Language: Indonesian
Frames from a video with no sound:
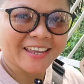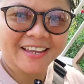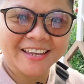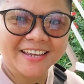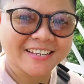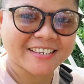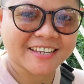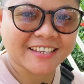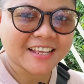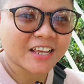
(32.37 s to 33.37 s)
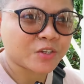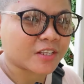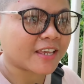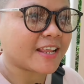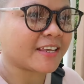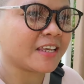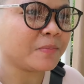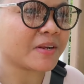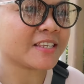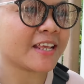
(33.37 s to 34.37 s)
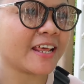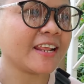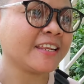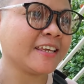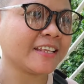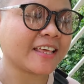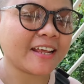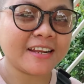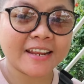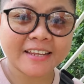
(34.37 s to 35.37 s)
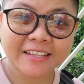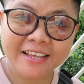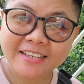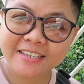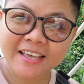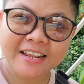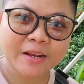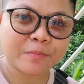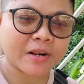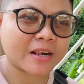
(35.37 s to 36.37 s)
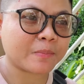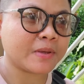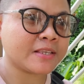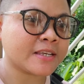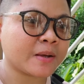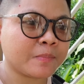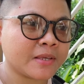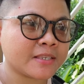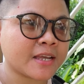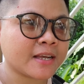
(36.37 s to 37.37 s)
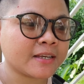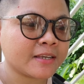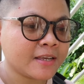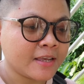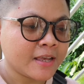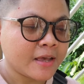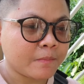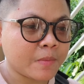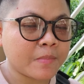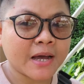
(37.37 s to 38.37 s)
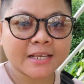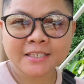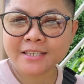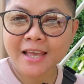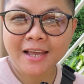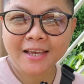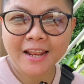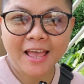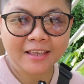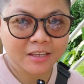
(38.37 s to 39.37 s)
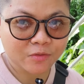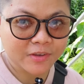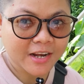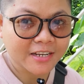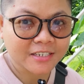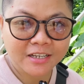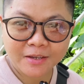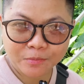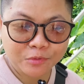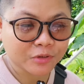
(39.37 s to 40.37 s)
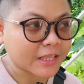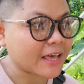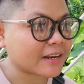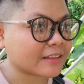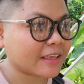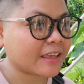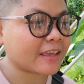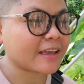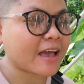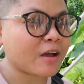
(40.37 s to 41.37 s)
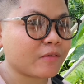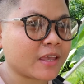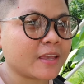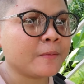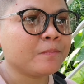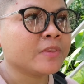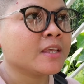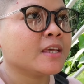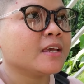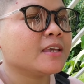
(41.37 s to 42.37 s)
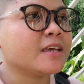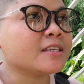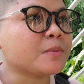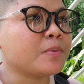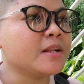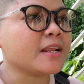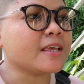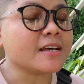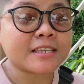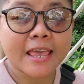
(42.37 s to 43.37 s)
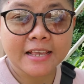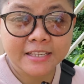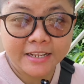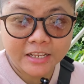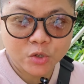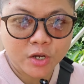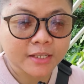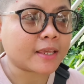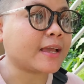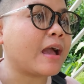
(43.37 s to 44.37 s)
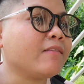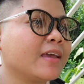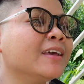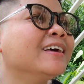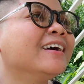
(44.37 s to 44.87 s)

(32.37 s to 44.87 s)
Ya guys, kita lanjutkan lagi perjalanan kita Dan kita sekalian berbincang-bincang Membahas yang lagi viral seputar TKW ya sebenarnya ya saya sendiri juga TKW